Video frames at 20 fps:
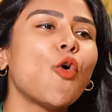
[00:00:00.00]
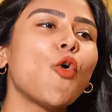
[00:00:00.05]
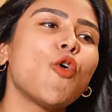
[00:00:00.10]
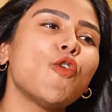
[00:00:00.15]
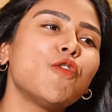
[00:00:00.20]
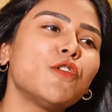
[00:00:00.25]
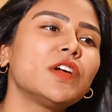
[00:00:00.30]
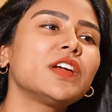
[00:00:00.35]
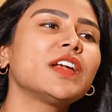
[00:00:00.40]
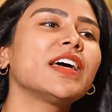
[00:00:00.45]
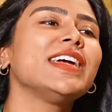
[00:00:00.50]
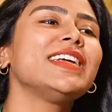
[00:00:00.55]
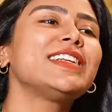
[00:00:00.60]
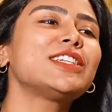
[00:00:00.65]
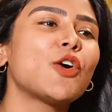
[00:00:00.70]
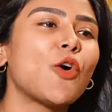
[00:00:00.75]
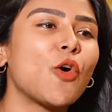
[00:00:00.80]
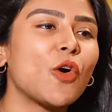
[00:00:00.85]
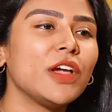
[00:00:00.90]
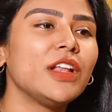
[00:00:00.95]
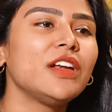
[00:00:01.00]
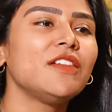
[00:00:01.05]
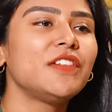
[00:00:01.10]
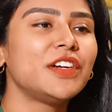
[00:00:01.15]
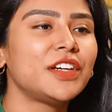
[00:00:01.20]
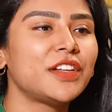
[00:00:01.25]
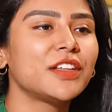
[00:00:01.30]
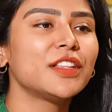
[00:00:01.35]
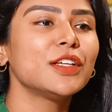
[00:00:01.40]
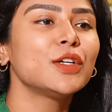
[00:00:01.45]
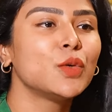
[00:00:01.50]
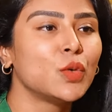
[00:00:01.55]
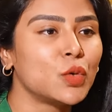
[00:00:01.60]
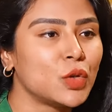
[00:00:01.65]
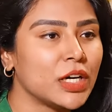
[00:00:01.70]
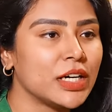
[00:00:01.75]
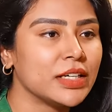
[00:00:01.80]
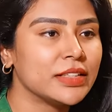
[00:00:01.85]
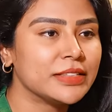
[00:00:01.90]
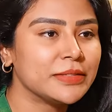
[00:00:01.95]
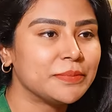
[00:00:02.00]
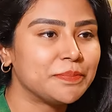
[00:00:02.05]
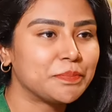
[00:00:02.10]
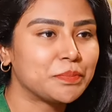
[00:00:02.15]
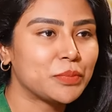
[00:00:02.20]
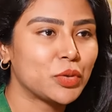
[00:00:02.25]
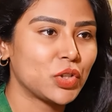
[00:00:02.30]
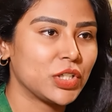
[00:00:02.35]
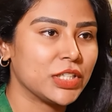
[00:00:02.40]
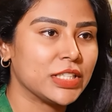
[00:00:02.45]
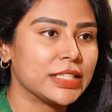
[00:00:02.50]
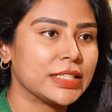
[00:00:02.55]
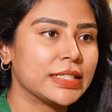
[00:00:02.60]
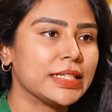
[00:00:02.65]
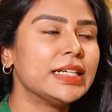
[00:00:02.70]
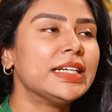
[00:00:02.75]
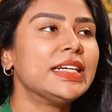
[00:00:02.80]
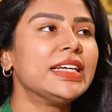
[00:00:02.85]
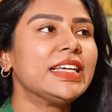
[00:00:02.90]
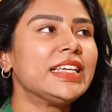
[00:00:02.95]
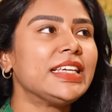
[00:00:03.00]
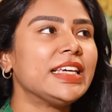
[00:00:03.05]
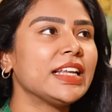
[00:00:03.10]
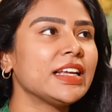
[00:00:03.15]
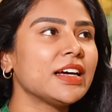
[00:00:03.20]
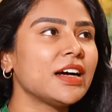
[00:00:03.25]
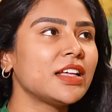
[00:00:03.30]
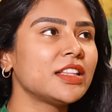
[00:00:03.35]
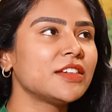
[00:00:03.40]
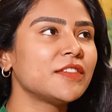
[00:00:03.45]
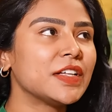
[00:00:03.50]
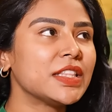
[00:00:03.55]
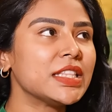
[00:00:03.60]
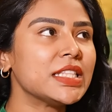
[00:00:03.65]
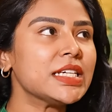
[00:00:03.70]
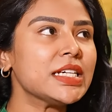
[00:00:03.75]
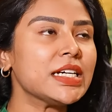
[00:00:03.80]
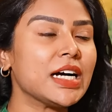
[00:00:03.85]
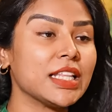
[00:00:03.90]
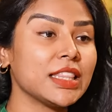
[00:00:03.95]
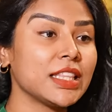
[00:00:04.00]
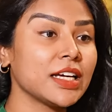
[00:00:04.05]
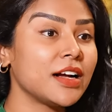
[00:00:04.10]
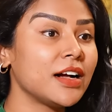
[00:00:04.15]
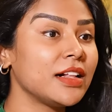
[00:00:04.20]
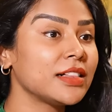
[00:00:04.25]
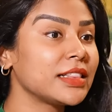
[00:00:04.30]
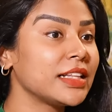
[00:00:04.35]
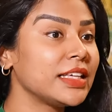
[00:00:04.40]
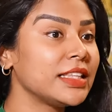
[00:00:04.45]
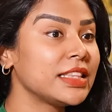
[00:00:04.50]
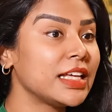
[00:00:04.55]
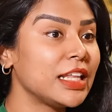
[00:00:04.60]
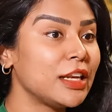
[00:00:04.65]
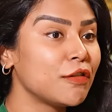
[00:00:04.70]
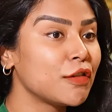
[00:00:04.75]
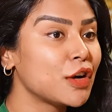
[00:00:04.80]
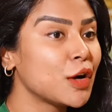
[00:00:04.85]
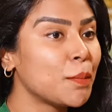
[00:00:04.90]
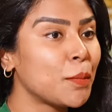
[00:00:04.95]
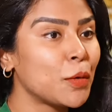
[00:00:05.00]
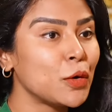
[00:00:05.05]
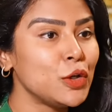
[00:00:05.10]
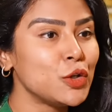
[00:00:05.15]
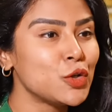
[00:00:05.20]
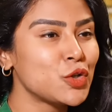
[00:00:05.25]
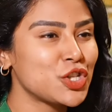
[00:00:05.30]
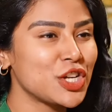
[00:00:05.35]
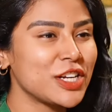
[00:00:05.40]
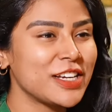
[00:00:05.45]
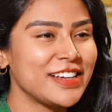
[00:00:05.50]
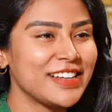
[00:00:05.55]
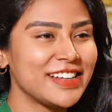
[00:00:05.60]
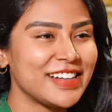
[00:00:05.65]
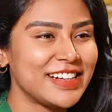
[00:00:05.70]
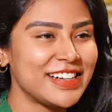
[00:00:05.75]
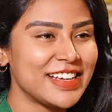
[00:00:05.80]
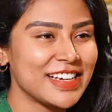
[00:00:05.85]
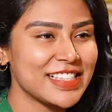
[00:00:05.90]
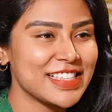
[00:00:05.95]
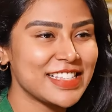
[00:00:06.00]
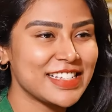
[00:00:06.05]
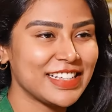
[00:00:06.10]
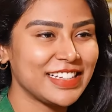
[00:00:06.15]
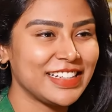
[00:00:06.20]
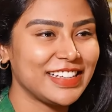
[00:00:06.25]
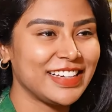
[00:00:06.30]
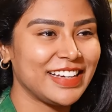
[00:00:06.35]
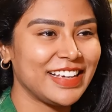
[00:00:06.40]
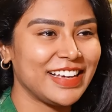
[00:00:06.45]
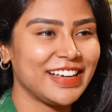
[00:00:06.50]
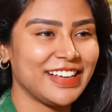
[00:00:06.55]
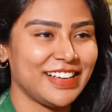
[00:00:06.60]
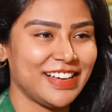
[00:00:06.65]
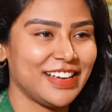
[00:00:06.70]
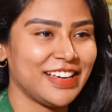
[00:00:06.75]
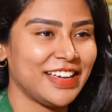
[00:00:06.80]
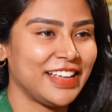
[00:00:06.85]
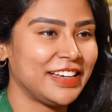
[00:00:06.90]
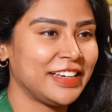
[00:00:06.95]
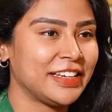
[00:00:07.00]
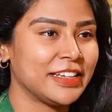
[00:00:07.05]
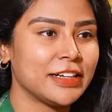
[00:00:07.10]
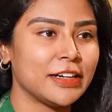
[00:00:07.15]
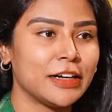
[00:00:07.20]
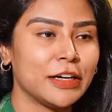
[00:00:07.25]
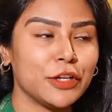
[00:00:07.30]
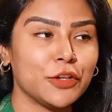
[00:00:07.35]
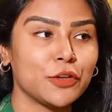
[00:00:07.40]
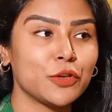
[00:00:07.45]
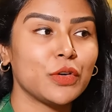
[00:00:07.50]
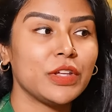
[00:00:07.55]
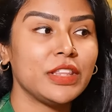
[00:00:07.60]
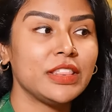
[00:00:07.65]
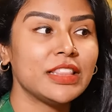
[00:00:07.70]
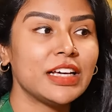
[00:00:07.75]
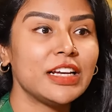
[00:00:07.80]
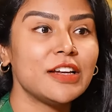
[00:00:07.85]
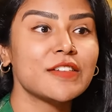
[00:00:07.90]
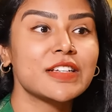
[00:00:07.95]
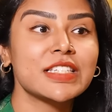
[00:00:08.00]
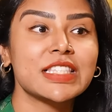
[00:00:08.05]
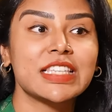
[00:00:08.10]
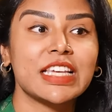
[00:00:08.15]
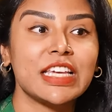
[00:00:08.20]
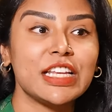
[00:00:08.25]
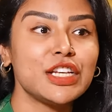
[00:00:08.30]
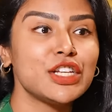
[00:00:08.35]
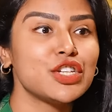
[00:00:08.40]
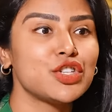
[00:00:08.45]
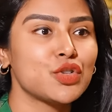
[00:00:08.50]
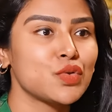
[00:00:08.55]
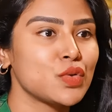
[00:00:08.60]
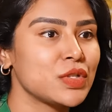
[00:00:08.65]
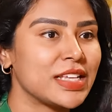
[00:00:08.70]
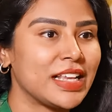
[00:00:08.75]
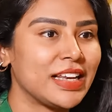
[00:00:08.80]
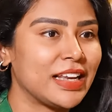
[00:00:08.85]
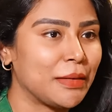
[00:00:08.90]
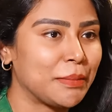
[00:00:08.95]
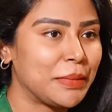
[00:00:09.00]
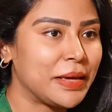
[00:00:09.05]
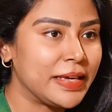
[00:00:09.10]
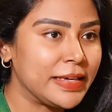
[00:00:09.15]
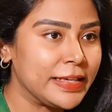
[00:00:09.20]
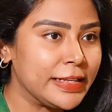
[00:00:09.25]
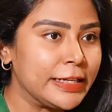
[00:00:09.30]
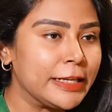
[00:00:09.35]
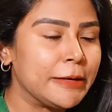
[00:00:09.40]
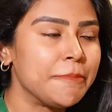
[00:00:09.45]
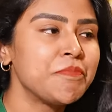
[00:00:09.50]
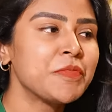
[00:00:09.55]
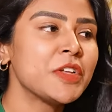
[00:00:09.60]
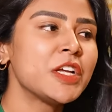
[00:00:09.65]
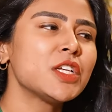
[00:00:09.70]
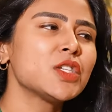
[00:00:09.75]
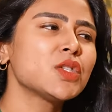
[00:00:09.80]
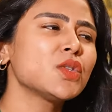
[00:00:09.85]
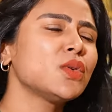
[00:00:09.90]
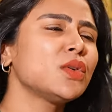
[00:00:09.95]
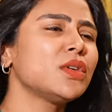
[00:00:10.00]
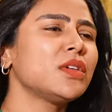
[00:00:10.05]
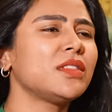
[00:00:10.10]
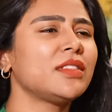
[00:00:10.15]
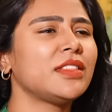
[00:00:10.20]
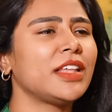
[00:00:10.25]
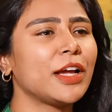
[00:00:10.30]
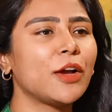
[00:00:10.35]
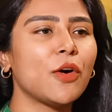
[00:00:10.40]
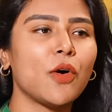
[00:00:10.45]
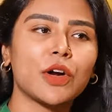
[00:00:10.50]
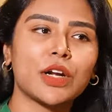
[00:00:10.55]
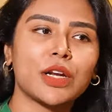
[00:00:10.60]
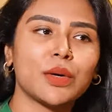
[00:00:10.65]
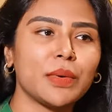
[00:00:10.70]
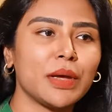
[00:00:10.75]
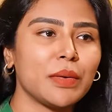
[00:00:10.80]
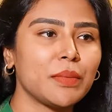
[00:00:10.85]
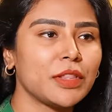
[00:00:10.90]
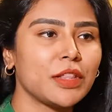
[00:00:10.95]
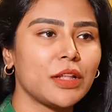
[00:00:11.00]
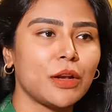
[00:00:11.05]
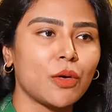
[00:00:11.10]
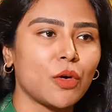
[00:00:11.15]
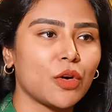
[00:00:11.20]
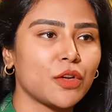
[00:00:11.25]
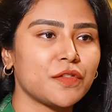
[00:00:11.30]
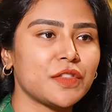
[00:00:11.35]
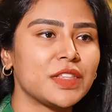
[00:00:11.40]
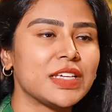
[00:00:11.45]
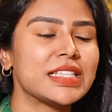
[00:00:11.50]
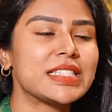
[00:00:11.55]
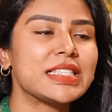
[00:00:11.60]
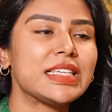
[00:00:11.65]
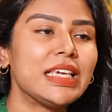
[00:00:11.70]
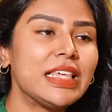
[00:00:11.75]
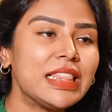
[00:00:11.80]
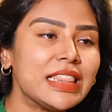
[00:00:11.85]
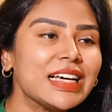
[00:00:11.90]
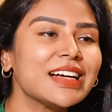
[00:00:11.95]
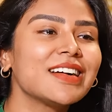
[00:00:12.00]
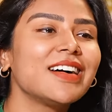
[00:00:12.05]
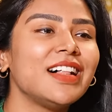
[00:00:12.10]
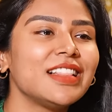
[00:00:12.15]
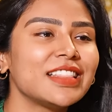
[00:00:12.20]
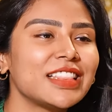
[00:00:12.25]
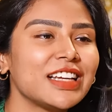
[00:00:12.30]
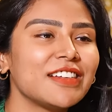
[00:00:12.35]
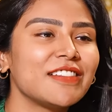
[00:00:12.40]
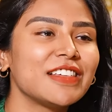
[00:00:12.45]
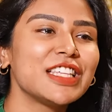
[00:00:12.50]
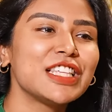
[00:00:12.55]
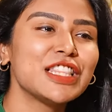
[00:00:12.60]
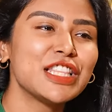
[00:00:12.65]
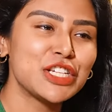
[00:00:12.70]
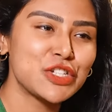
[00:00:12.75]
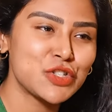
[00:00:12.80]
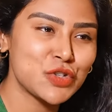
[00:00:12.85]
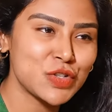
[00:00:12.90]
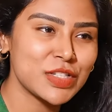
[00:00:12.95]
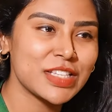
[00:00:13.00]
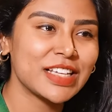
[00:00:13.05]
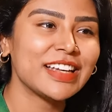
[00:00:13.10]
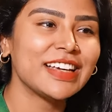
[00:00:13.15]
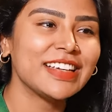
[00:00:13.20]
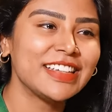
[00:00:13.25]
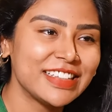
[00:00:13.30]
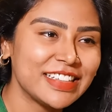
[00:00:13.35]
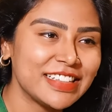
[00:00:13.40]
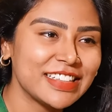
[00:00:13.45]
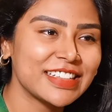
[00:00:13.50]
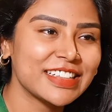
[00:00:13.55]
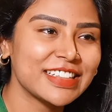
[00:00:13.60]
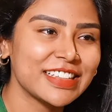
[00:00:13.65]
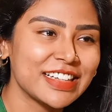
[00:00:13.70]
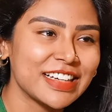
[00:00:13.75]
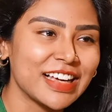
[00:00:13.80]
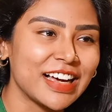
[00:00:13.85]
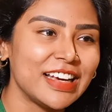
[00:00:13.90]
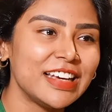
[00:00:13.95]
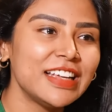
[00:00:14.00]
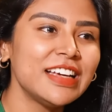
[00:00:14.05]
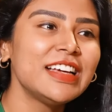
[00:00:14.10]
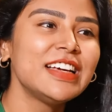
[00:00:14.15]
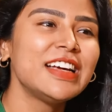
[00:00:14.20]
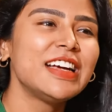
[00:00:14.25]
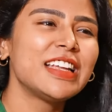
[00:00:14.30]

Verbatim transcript: ஓவர் நைட் ஆயில் விடுறது கூடாது புரியுதுங்களா ஏன்னா அது வந்து அந்த காலத்தில் இந்த அளவுக்கு பொல்யூஷன் இல்லை டஸ்ட் இல்லை அண்ட் யூனோ இந்த அளவுக்கு ஸ்கின் இஷ்யூஸ் எல்லாமே இல்லை ஸோ தே காட் அவே வித் அ லாட் ஆஃப் திங்ஸ் இந்த காலத்தில் வந்து இந்த இஷ்யூஸ் எல்லாம் இருக்கிறதுனால